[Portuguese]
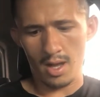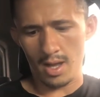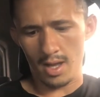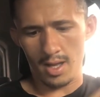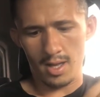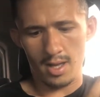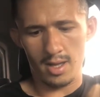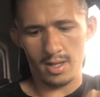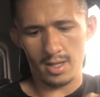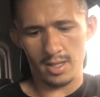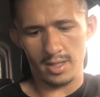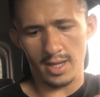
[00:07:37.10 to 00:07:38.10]
Ah,
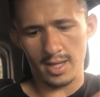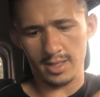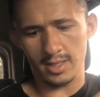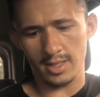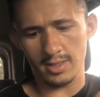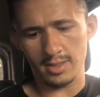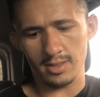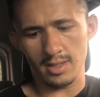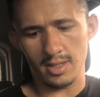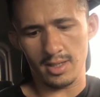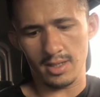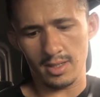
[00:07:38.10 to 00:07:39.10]
galera, é a case
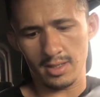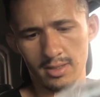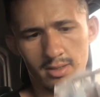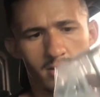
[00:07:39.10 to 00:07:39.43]
dela.